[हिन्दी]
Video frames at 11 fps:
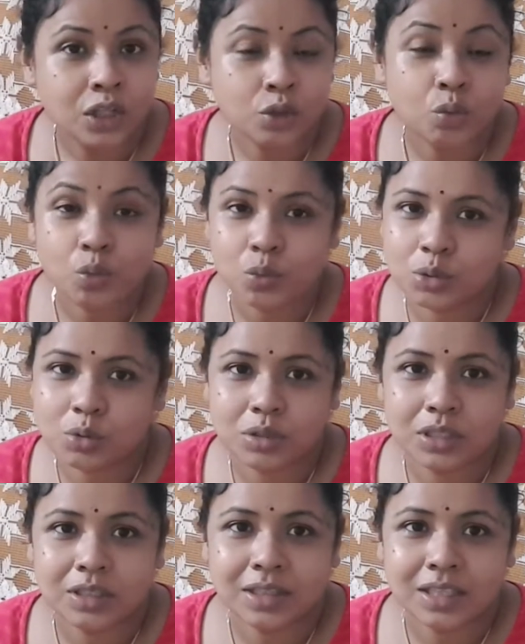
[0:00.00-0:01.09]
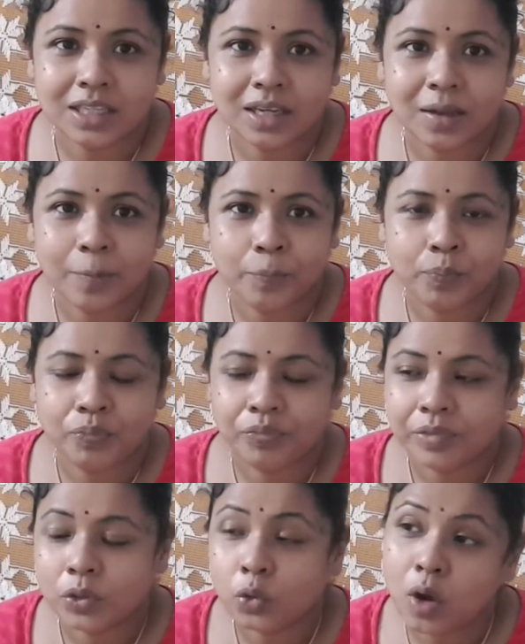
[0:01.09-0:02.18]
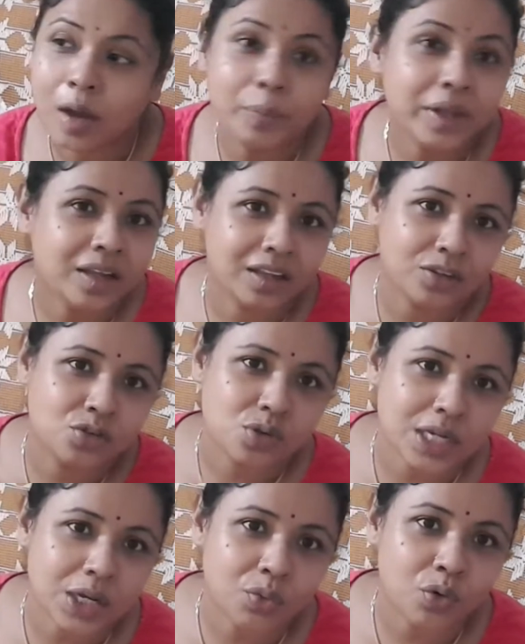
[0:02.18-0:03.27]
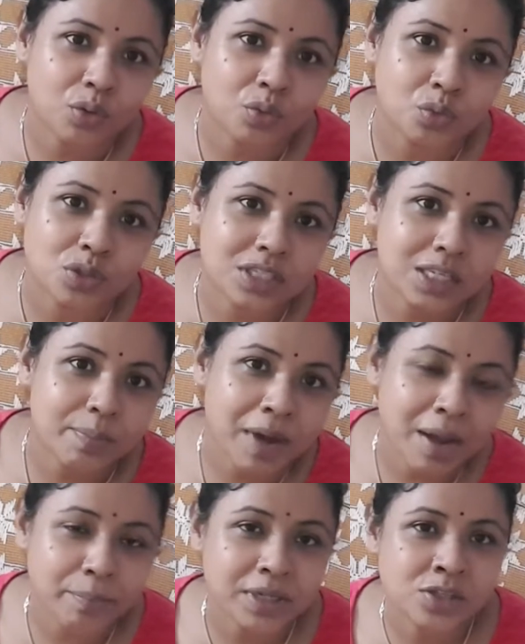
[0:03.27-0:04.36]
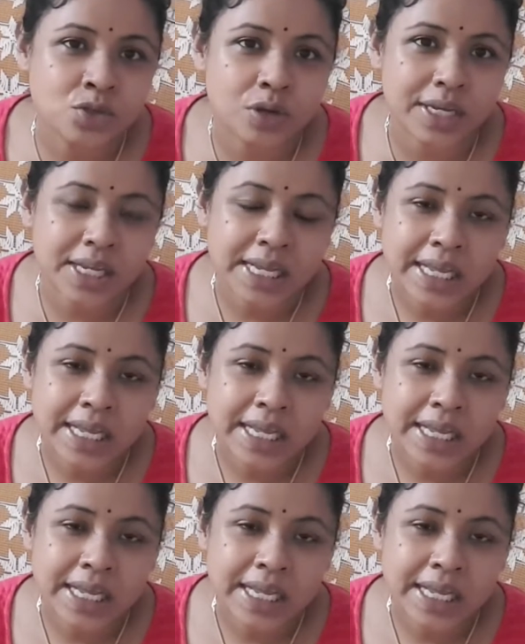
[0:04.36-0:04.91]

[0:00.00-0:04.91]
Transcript: तो उसको दे देते हैं तो हमें जो है उससे वापस जो है